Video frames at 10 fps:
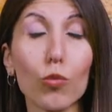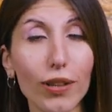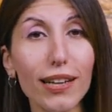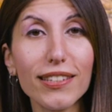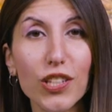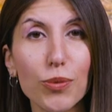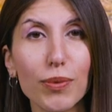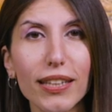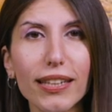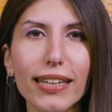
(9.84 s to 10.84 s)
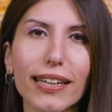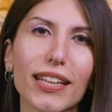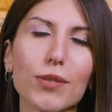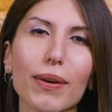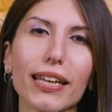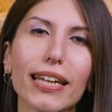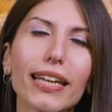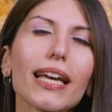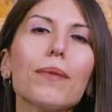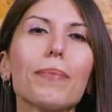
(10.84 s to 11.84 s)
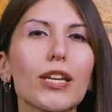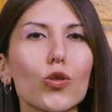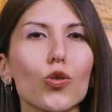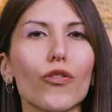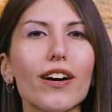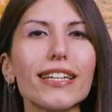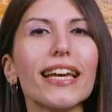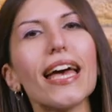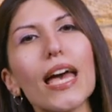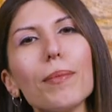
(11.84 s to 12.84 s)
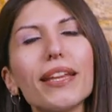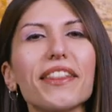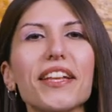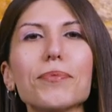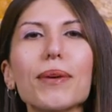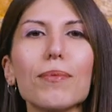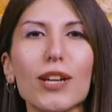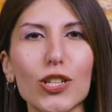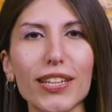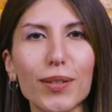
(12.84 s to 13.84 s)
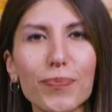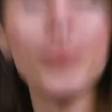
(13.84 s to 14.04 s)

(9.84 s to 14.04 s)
Model seçiminde dikkat etmen gereken 5 konu var. Hemen anlatmaya başlayalım.